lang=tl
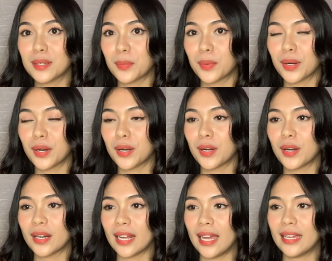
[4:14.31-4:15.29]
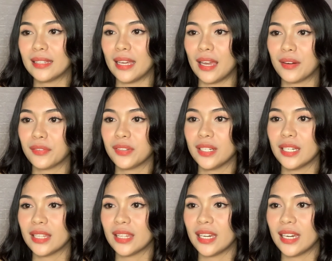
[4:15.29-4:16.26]
sa work and
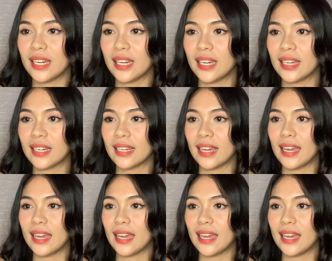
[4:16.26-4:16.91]
everything.